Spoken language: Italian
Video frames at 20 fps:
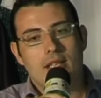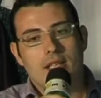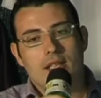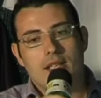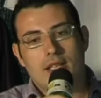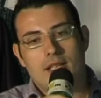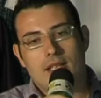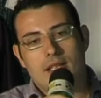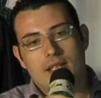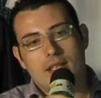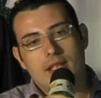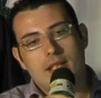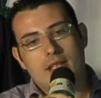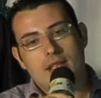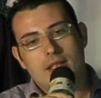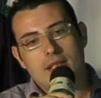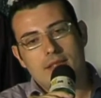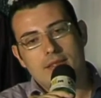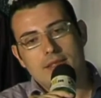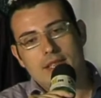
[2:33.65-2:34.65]

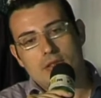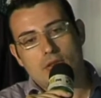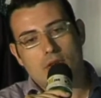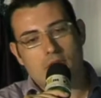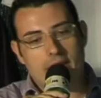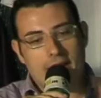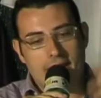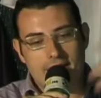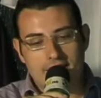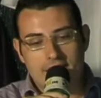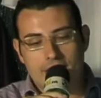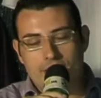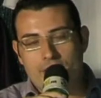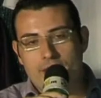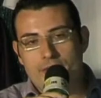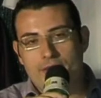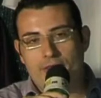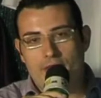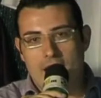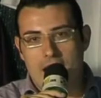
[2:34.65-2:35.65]
eh, dietro grandi
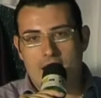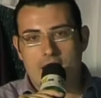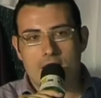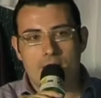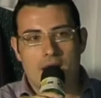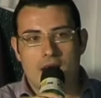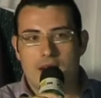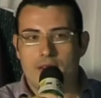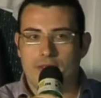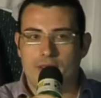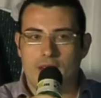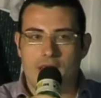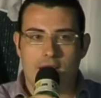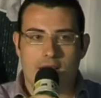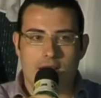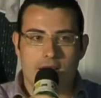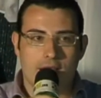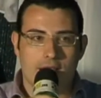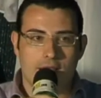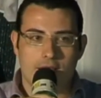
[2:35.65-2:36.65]
fanfare, ma alla
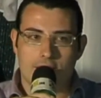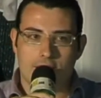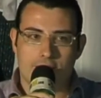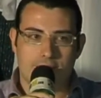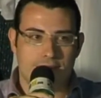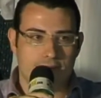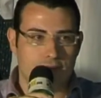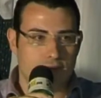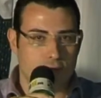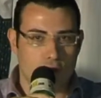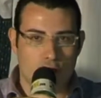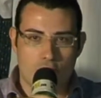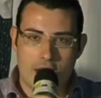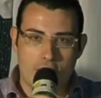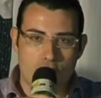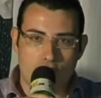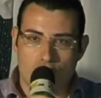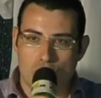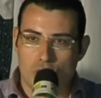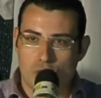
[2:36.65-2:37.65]
fine mh, non
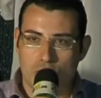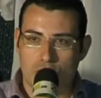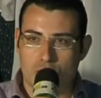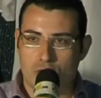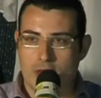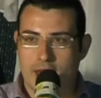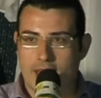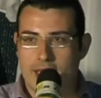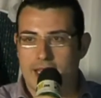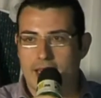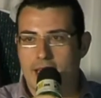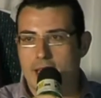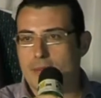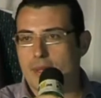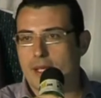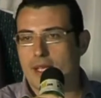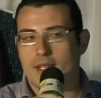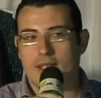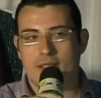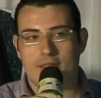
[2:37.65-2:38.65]
hanno concluso granché
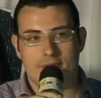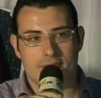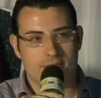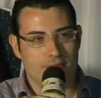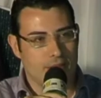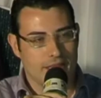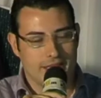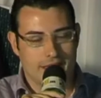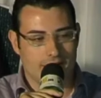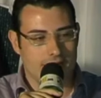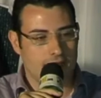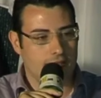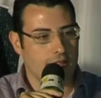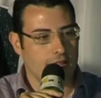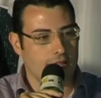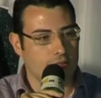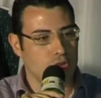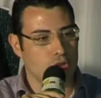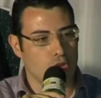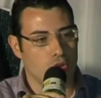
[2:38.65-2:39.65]
per, per tante
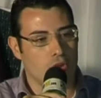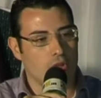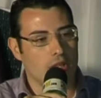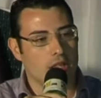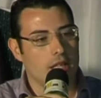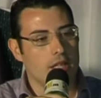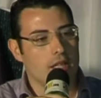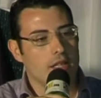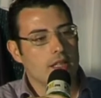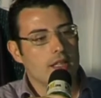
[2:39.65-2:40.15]
ragioni.